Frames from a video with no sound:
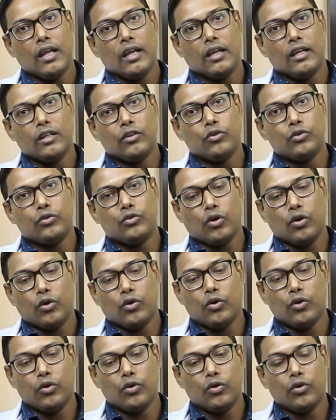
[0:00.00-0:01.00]
কিন্তু
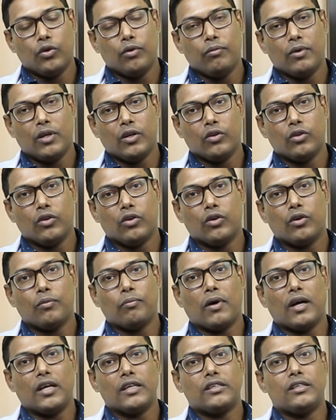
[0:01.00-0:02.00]
যখন মেরুদণ্ড
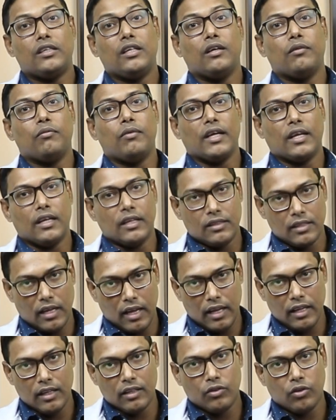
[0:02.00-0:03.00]
পাশ দিয়ে বেঁকে
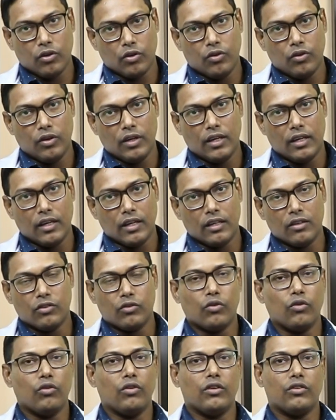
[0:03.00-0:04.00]
যায় তখন এটাকে
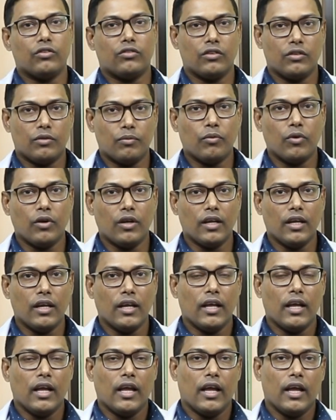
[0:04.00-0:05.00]
স্কোলিওসিস বলি
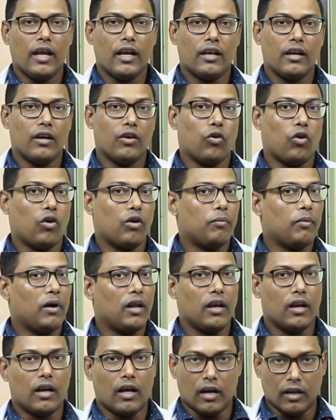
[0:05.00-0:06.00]
এটা
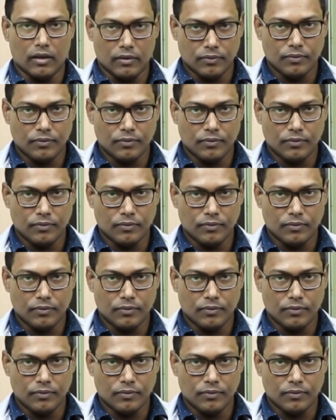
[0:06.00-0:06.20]
নর্মাল না